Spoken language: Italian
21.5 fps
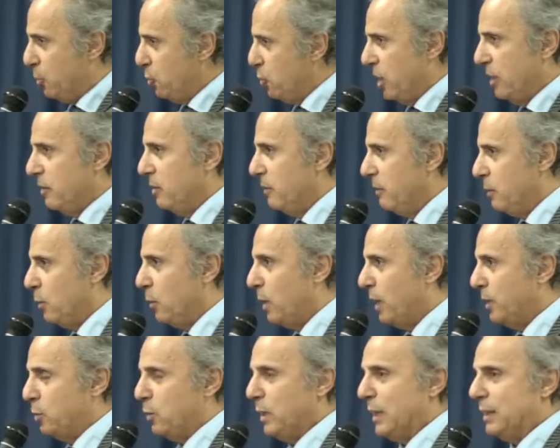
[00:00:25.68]
e
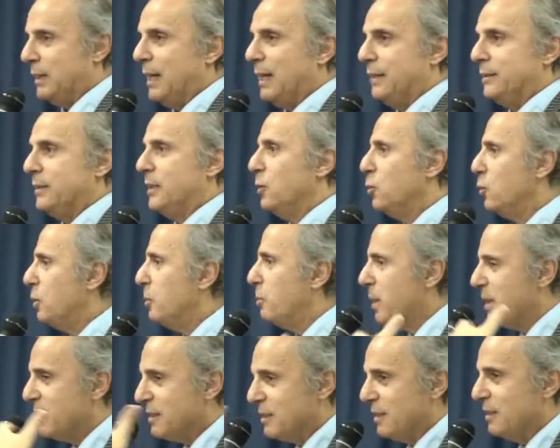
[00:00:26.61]
abbiamo fatto
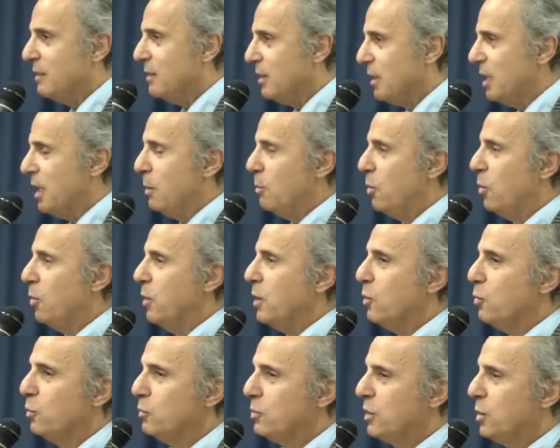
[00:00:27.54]
nostre con un
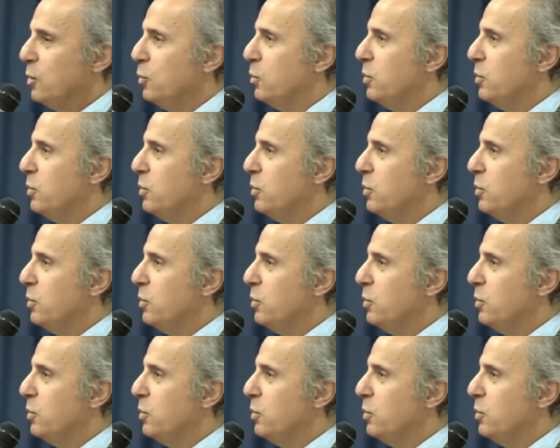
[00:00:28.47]
documento